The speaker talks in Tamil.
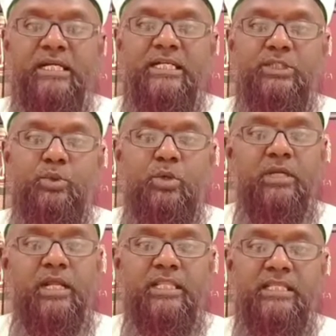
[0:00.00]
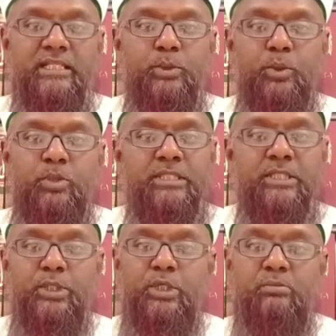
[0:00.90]
எடுத்துக்கொண்டால் தினந்தோறும்
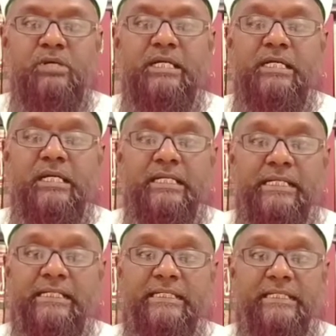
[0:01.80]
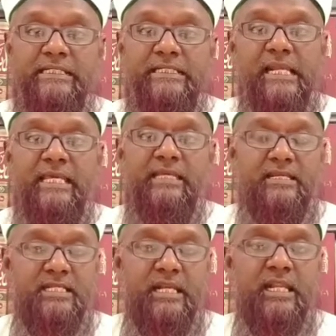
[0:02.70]
எத்தனையோ மரணங்கள் நிகழ்கிறது இல்லை
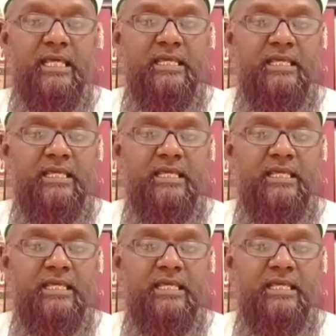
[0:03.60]
என்றல்ல